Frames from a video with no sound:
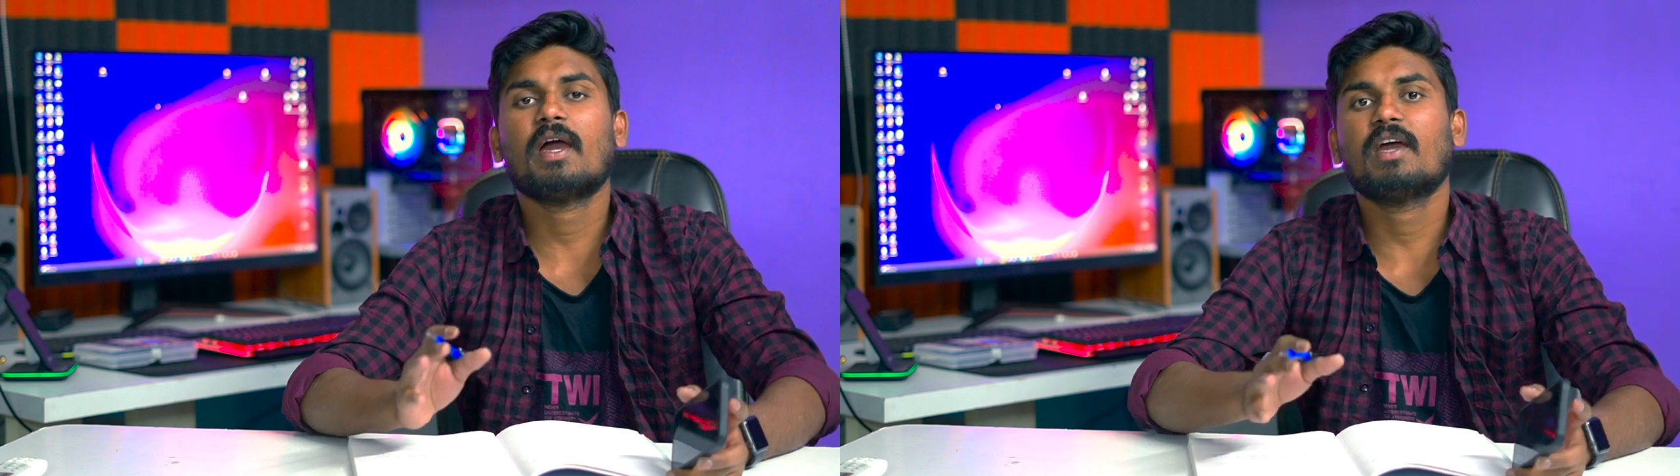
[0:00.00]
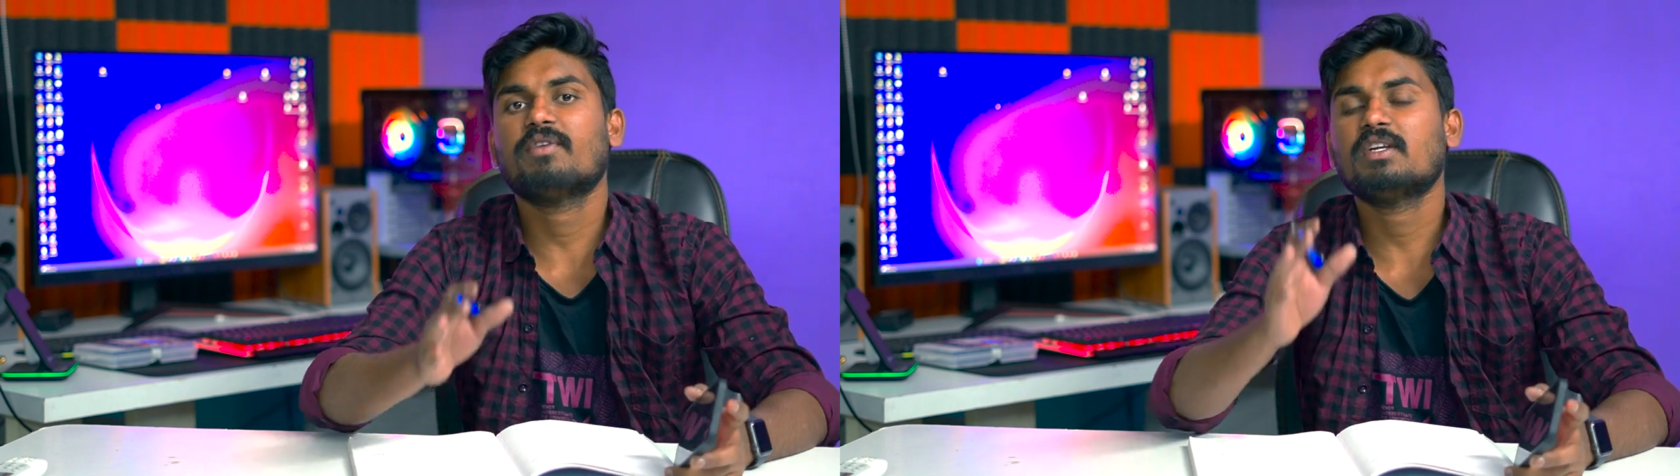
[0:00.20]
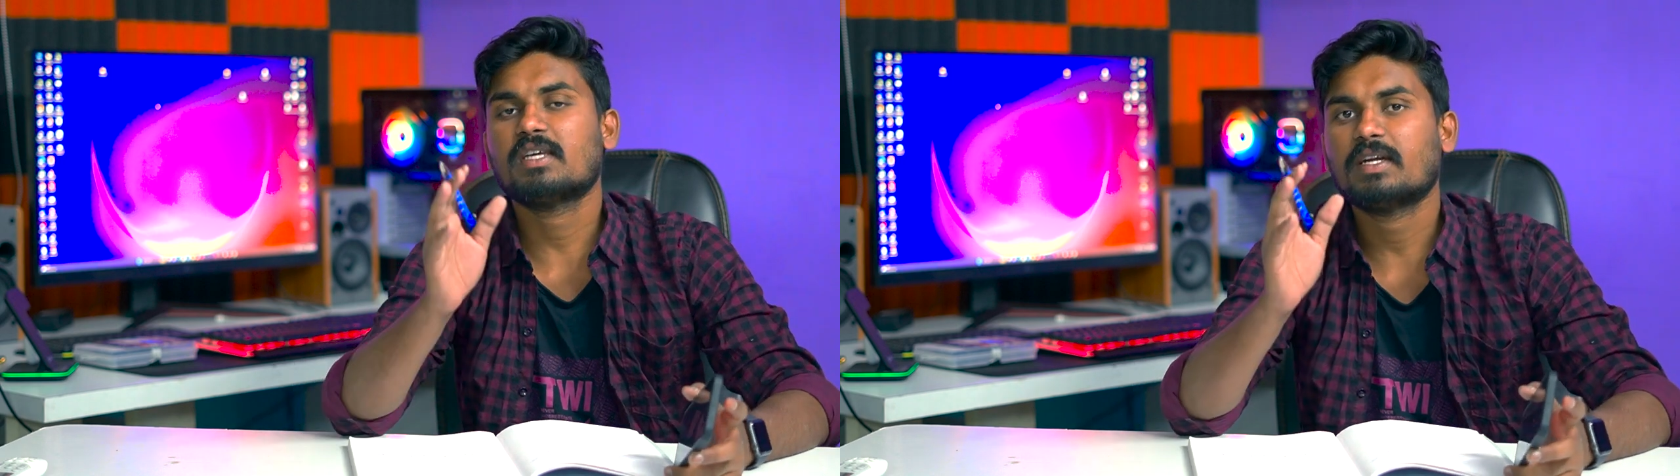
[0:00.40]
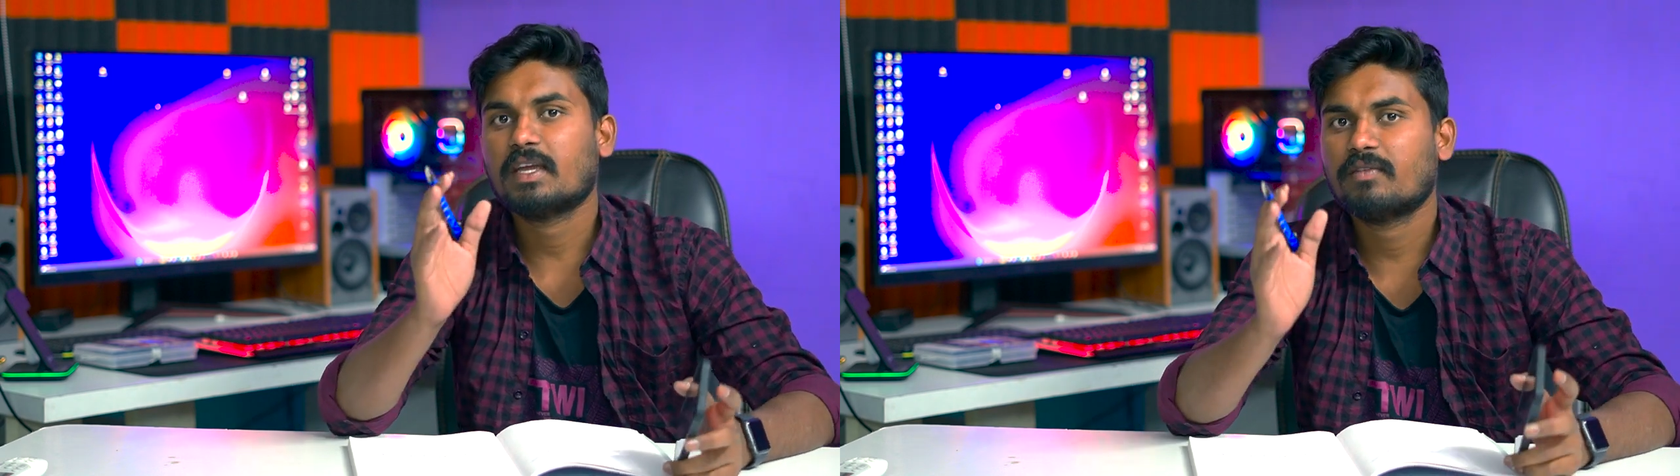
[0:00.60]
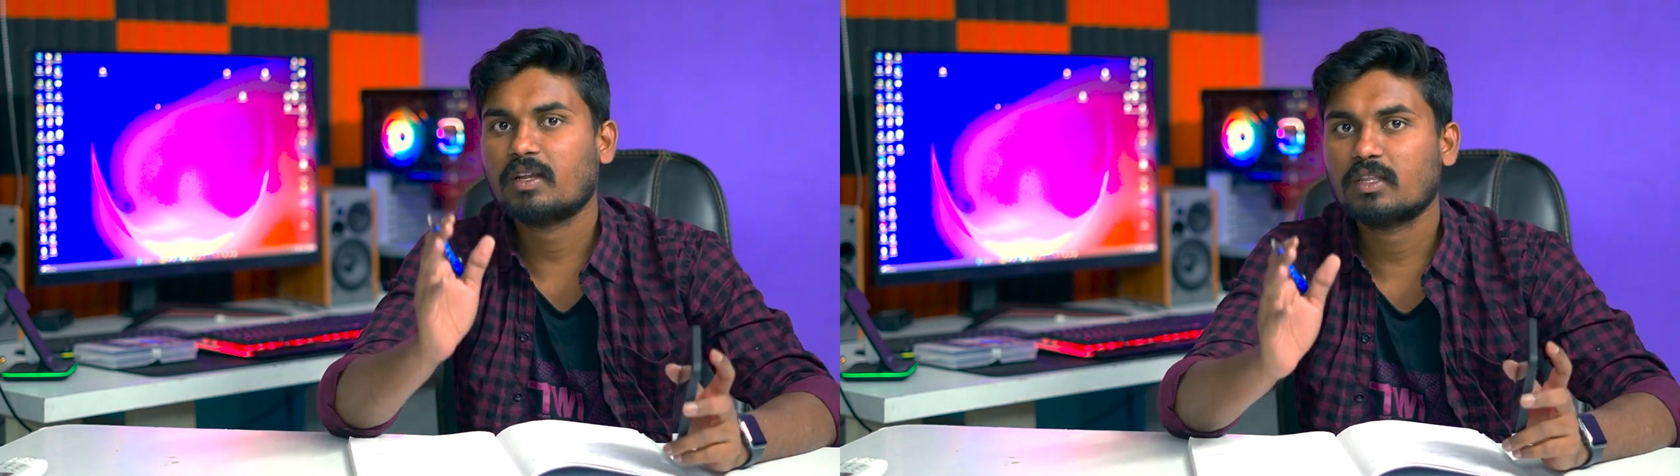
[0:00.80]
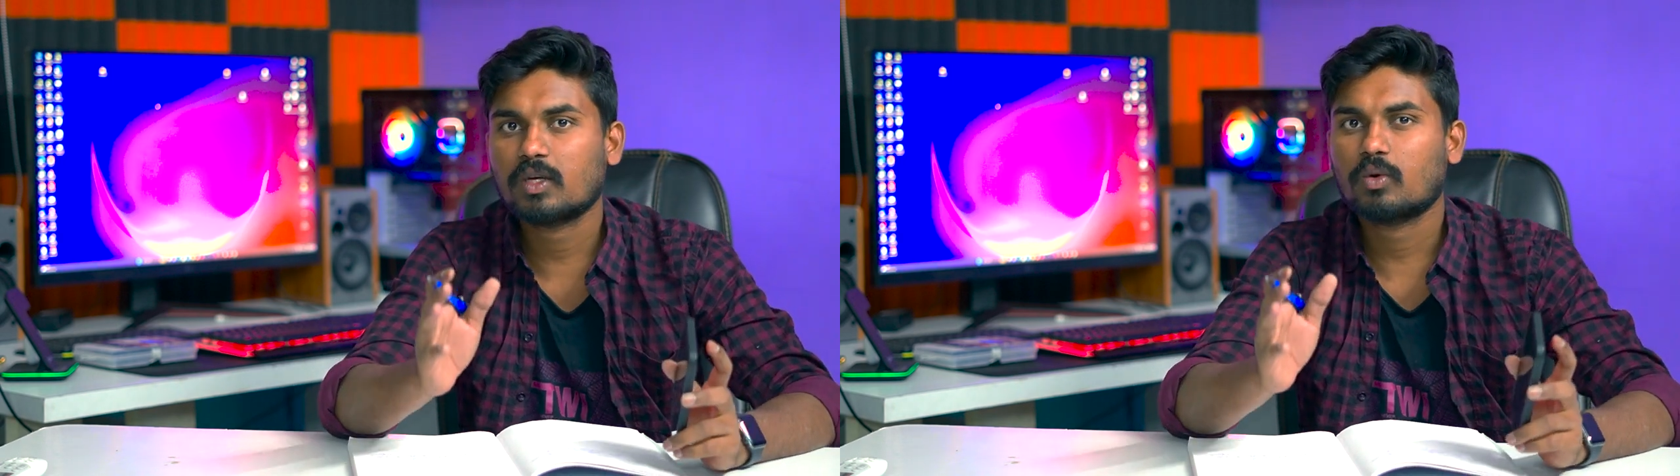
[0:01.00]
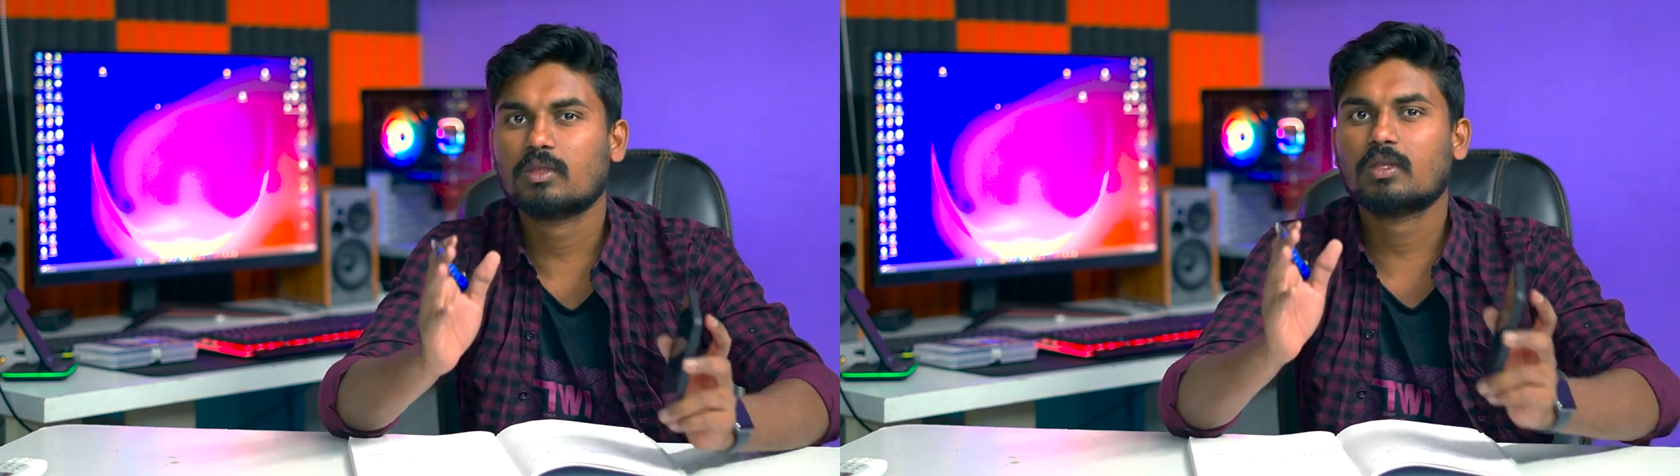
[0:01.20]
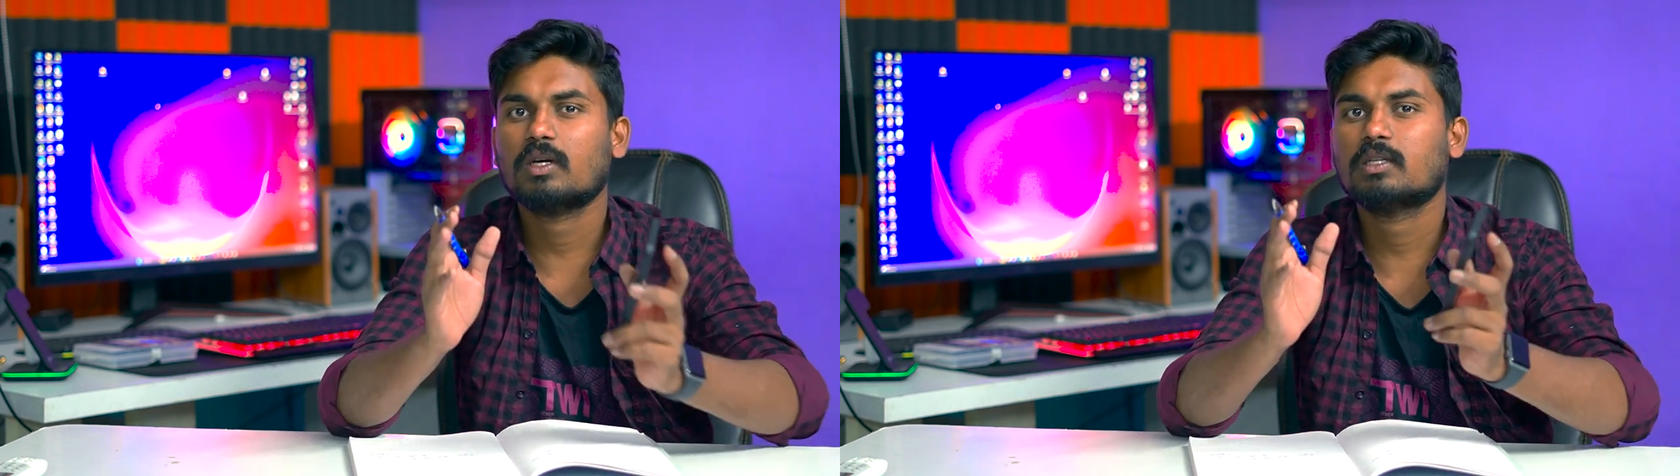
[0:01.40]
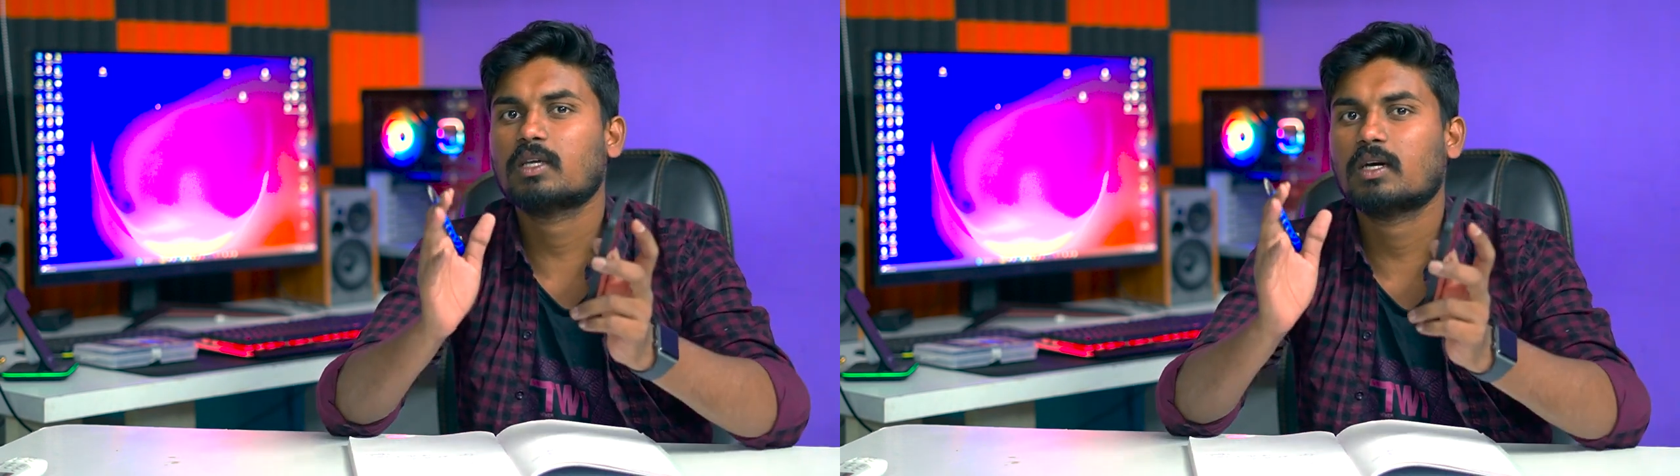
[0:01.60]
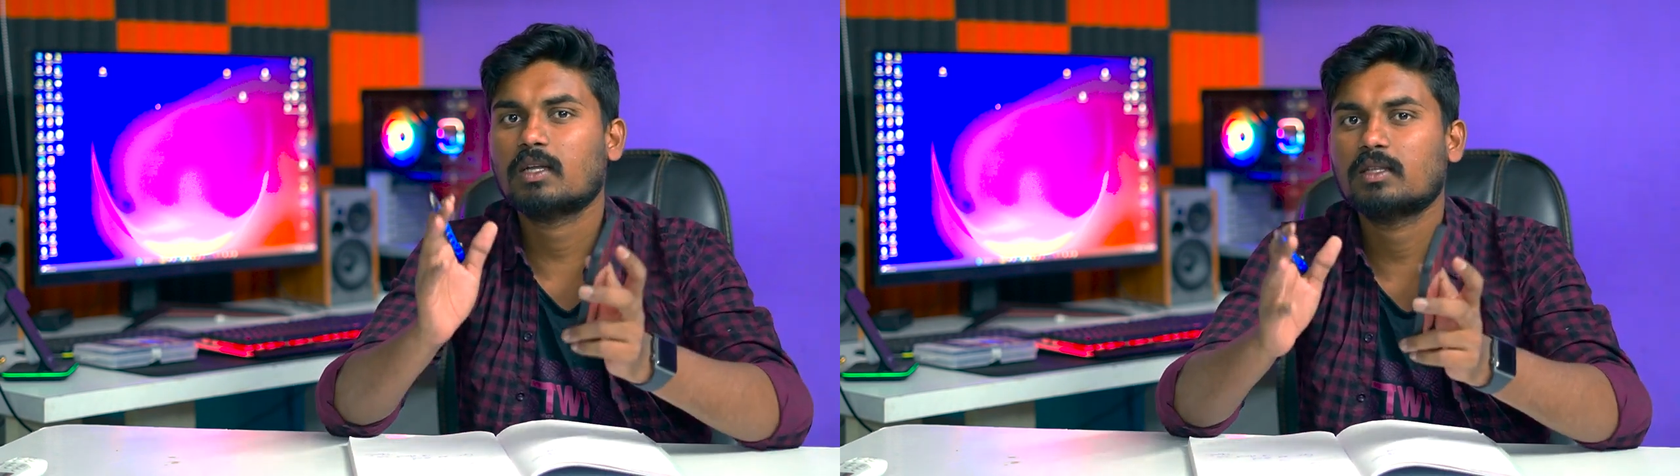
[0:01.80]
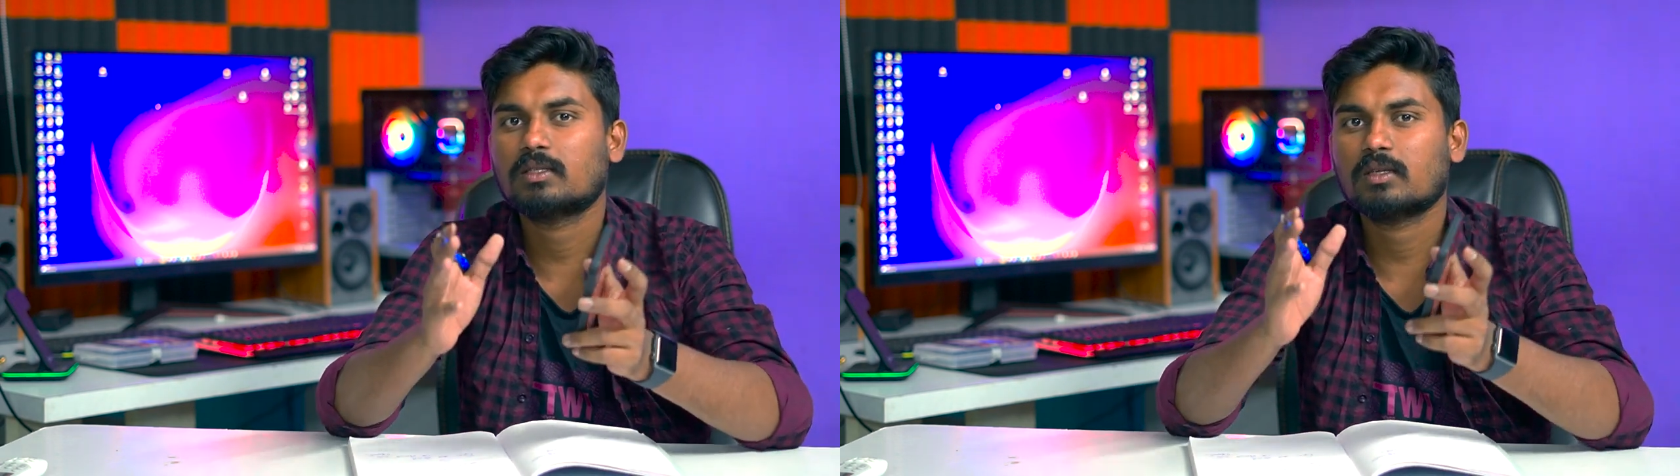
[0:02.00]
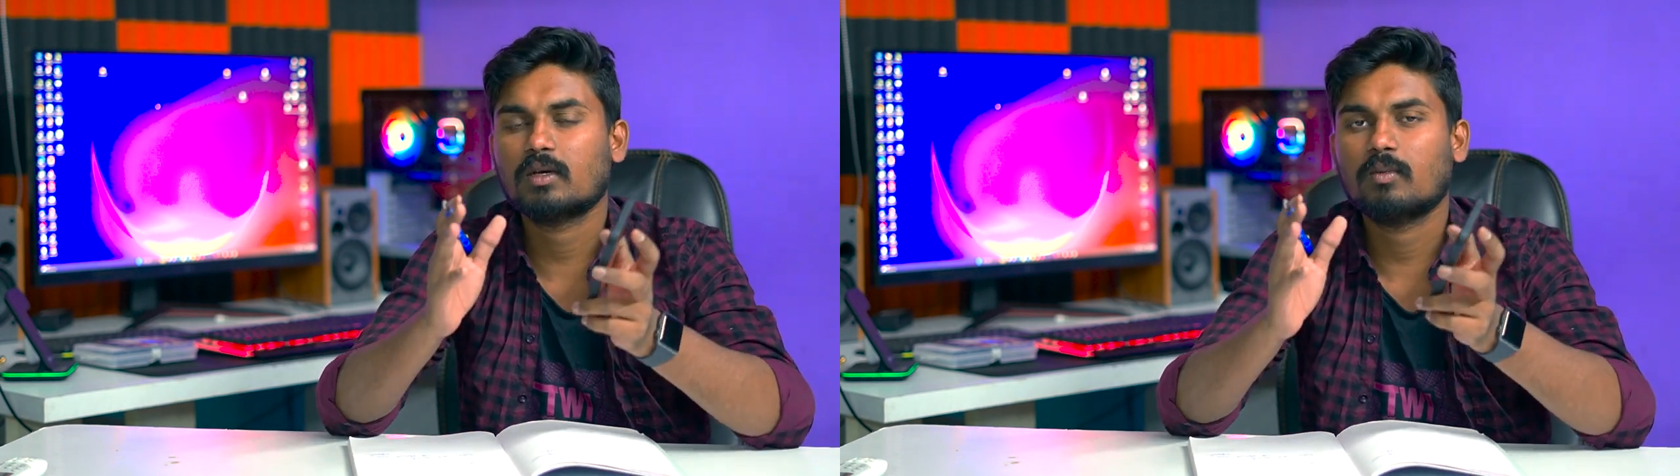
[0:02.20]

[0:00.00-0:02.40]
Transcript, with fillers: హాయ్ ఫ్రెండ్స్ అండి ఎవరైతే కొత్తగా ఛానల్స్